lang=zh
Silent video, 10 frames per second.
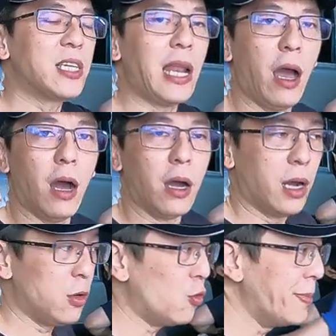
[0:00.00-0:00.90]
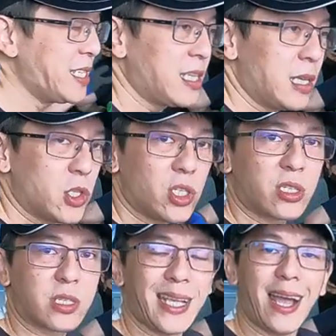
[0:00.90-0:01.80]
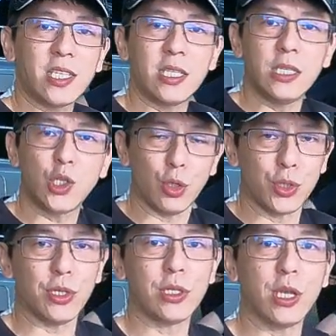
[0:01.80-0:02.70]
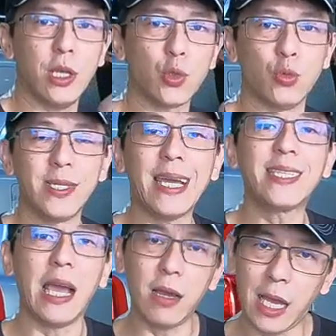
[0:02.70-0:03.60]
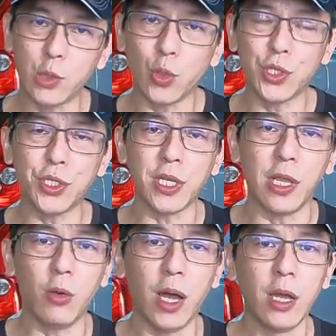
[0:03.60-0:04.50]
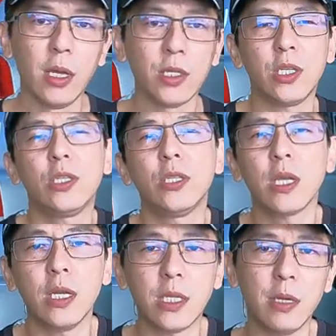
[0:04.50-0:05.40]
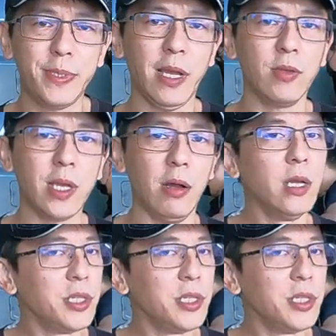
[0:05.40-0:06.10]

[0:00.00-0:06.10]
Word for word: 设了哈，呃，我们今天是叉 C 九十的车主，那想要来做试乘的话，其实这个车比较少，